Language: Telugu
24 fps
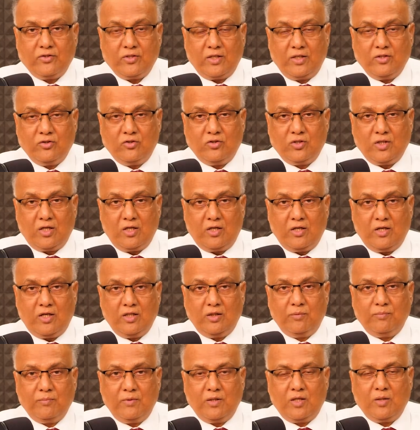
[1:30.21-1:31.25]

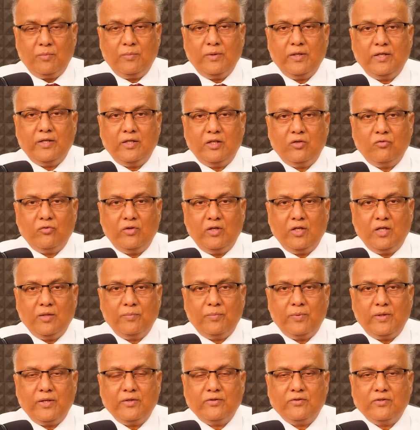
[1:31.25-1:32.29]
సంచలనాత్మకమైనటువంటి
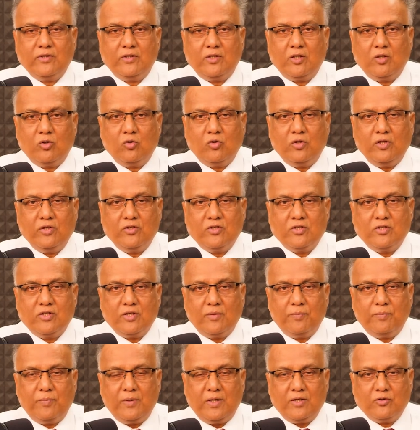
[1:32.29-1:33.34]
పరిస్థితుల గురించి
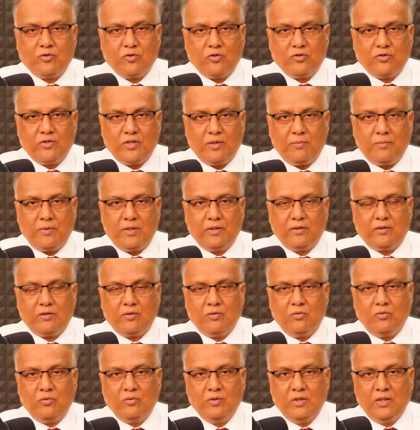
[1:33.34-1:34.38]
చెప్పాల్సి వస్తే
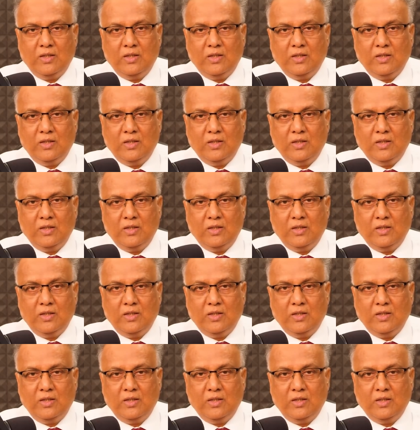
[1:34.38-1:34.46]
మాత్రం